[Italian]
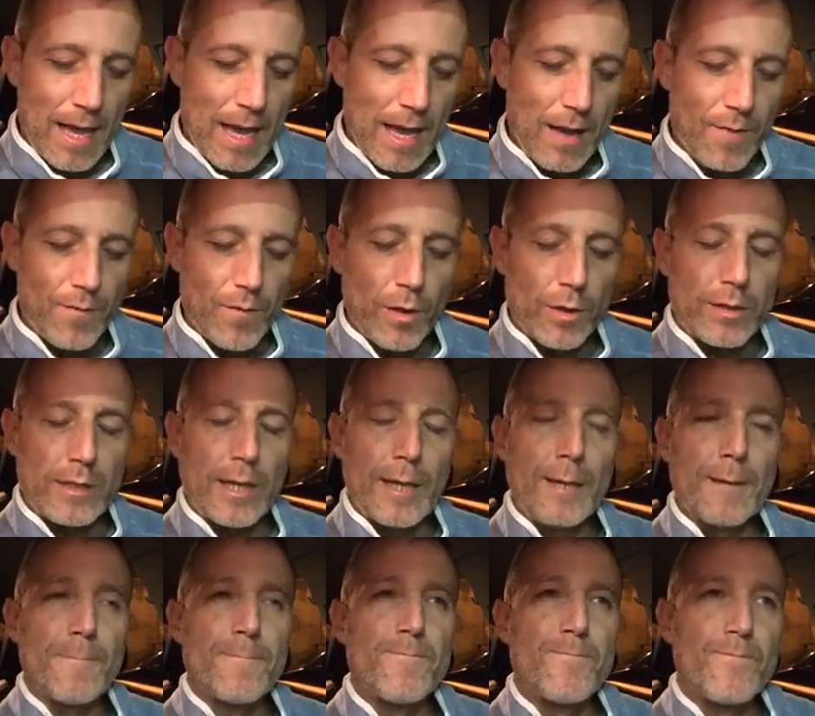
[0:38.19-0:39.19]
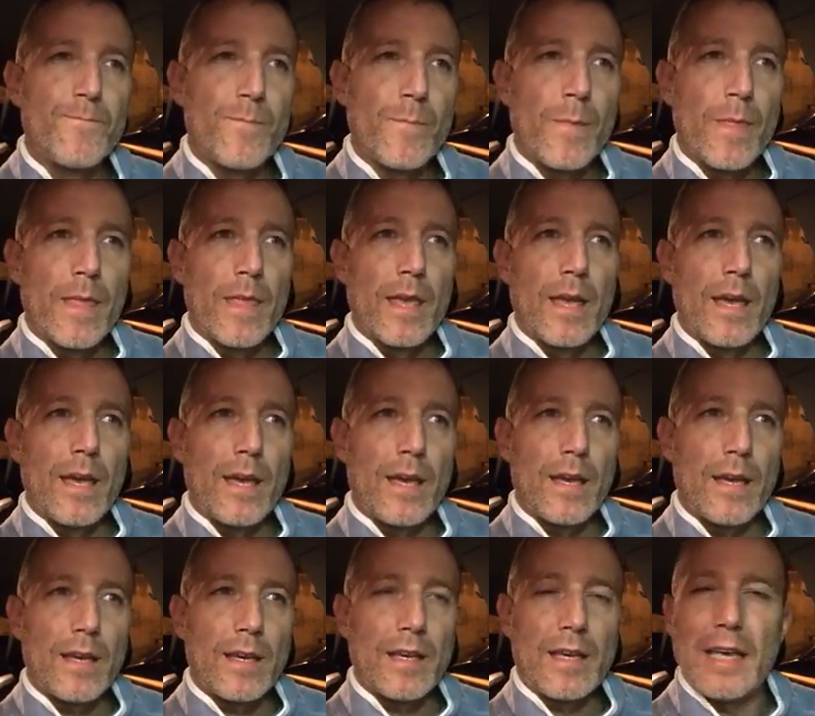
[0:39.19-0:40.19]
A volte
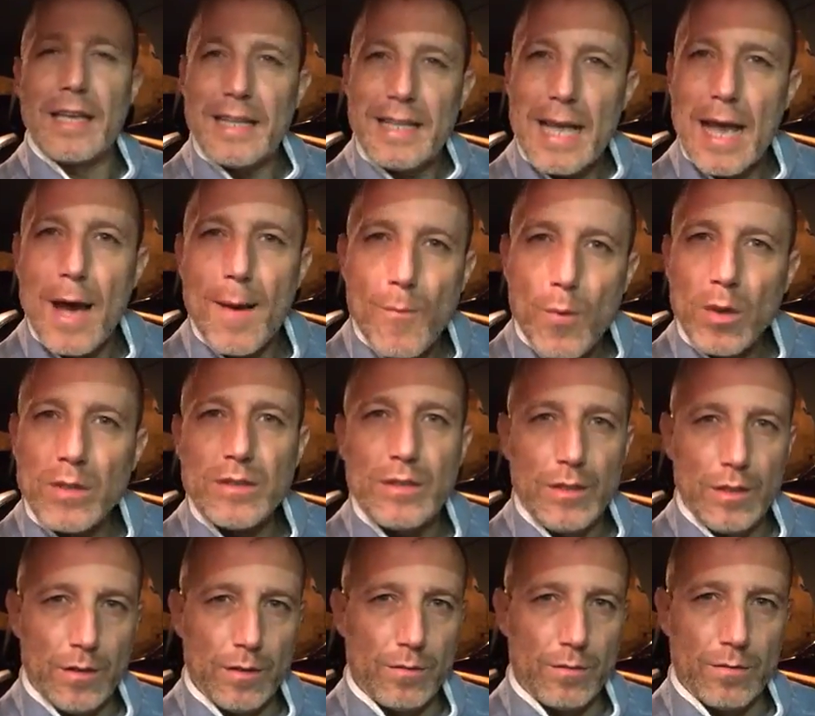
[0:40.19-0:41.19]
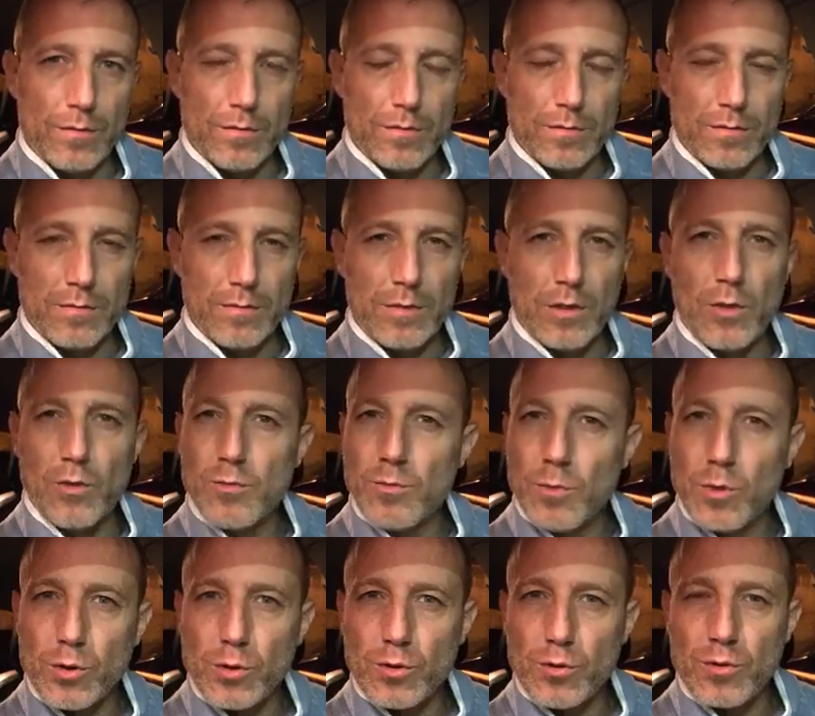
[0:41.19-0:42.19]
eh, chiediamo a Dio, in un
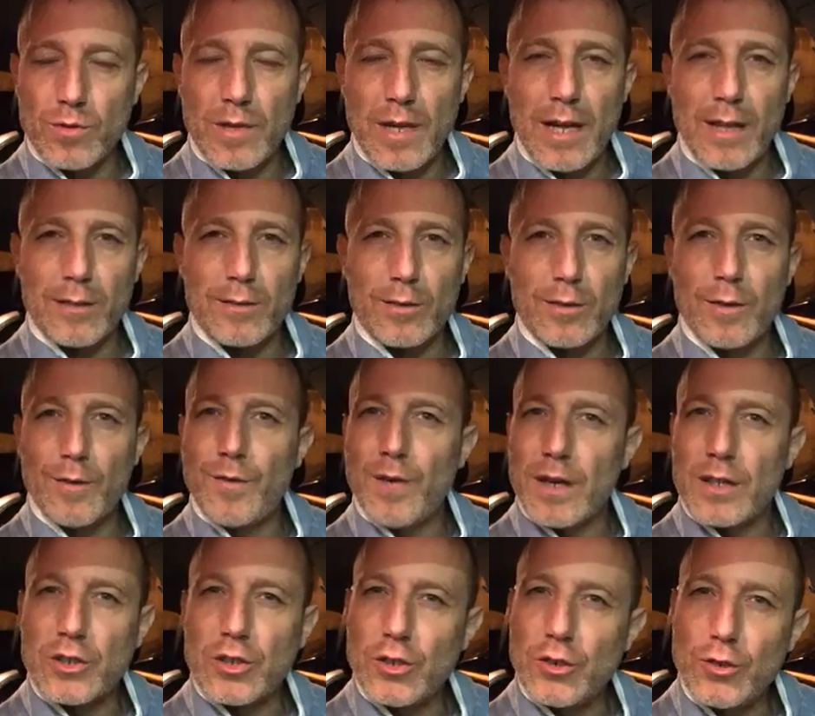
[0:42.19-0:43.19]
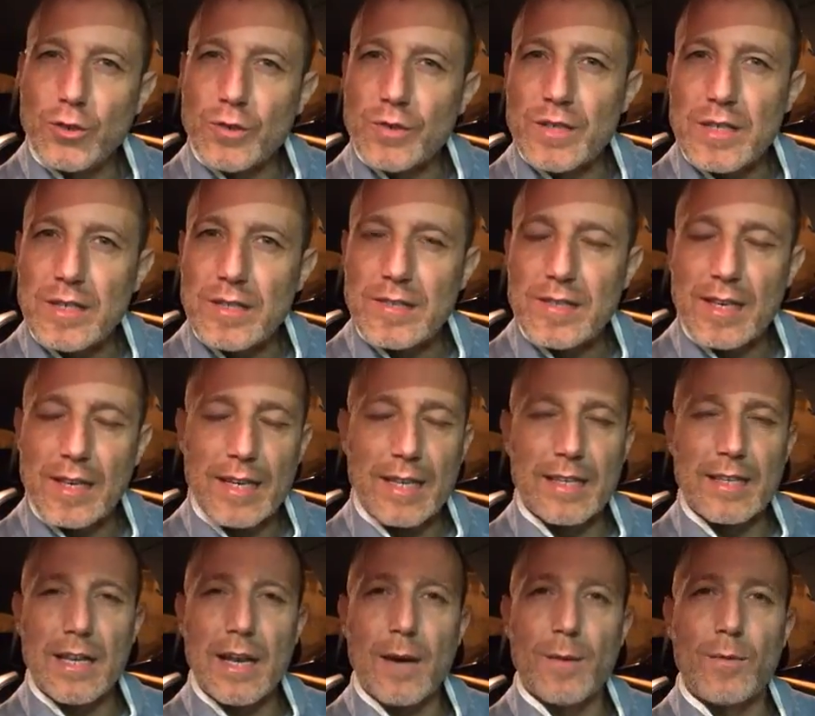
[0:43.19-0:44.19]
modo o in un altro, di farci giustizia,
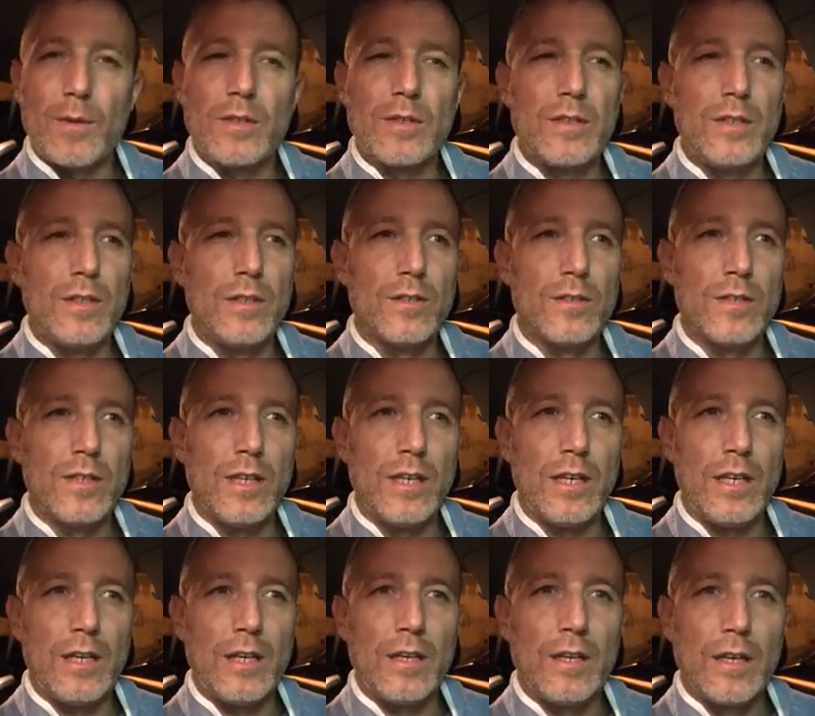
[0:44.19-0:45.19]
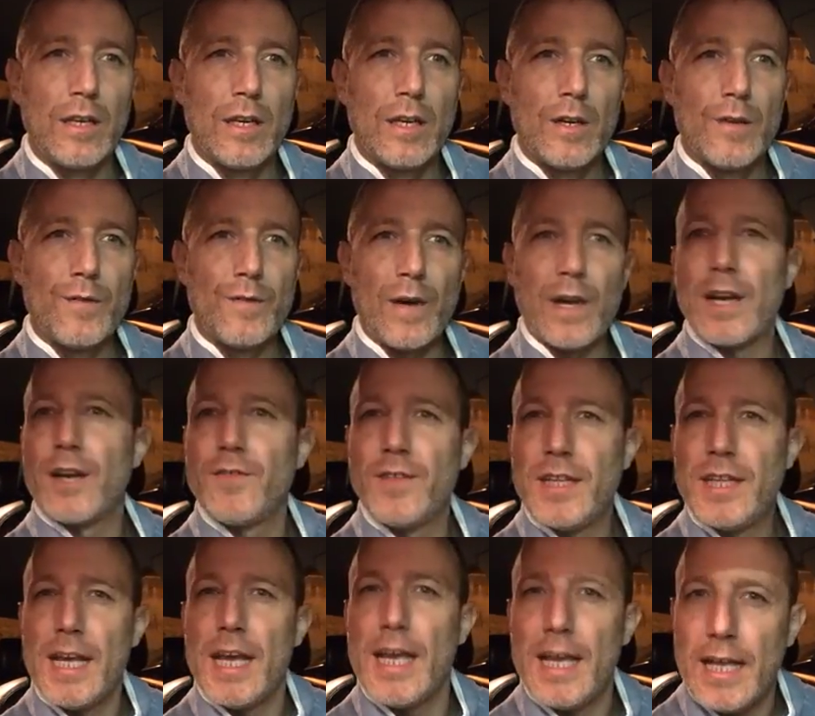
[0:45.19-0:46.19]
chiediamo a Dio di fare
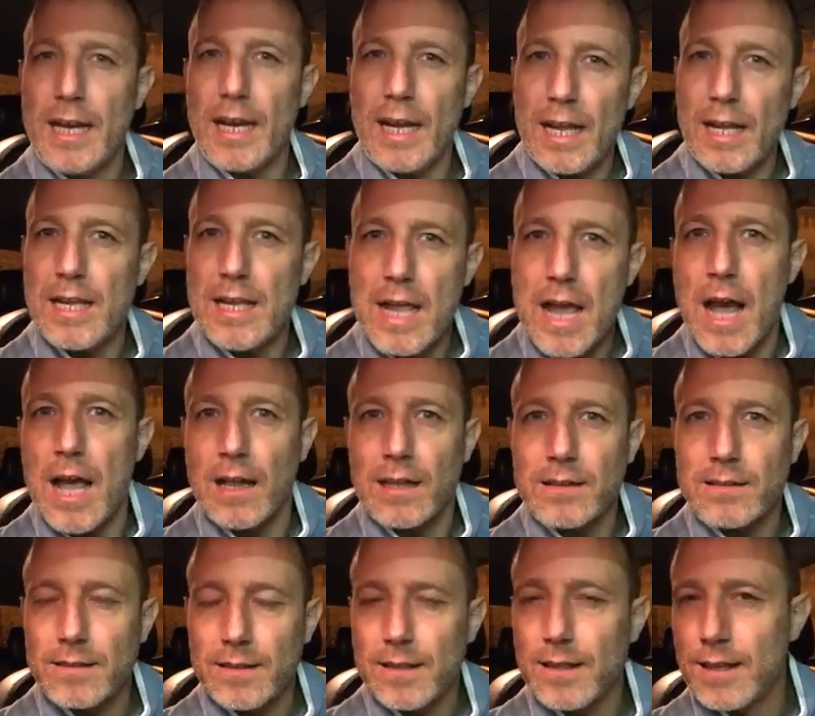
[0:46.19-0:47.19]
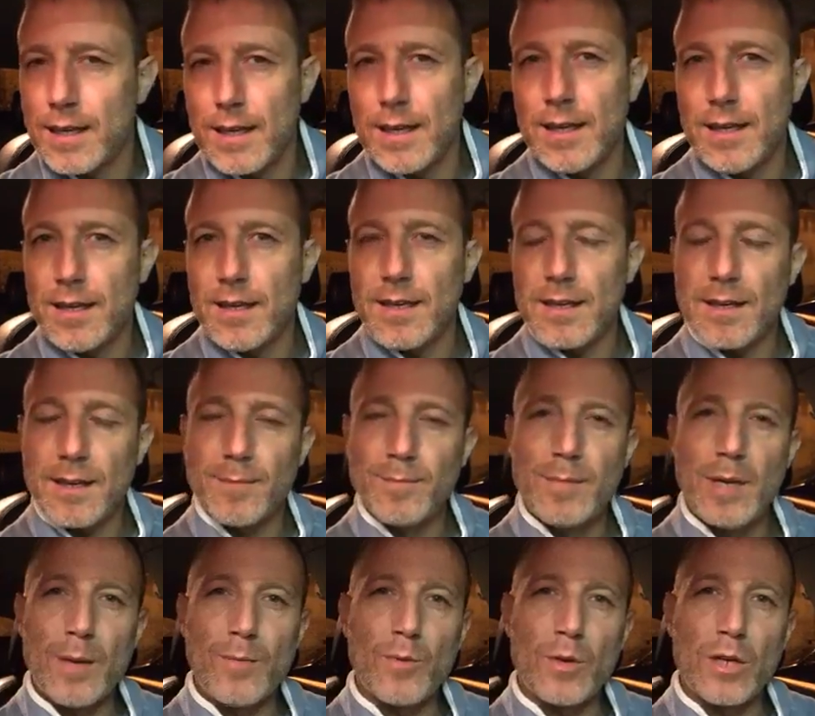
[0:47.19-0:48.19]
vedere agli altri che
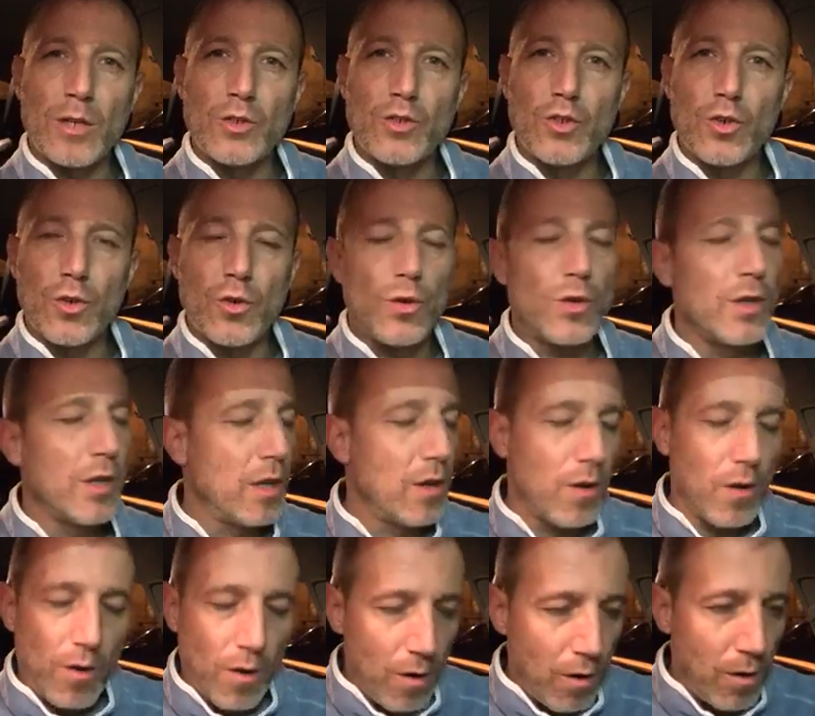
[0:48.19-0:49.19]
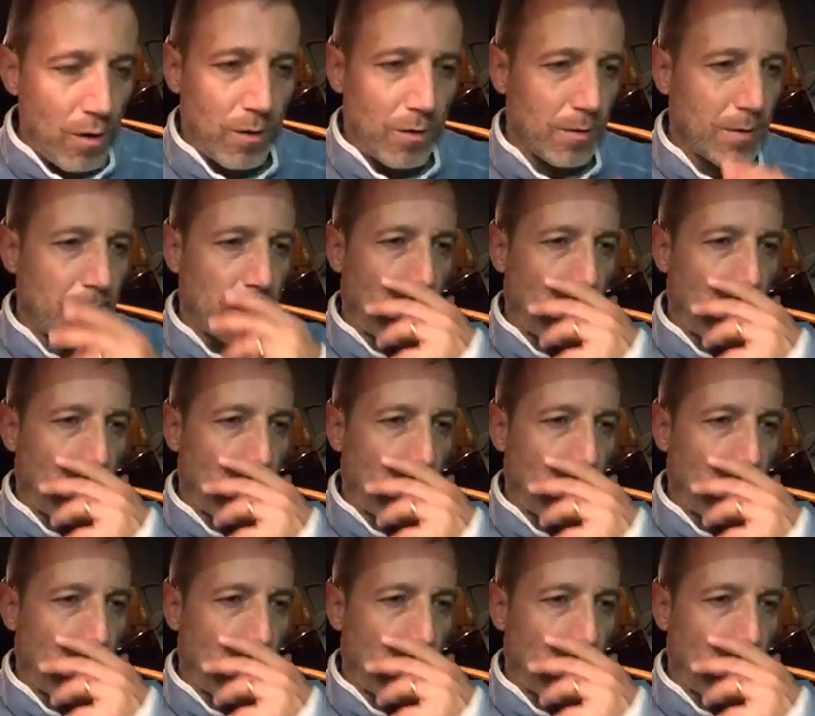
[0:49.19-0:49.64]
abbiamo ragione o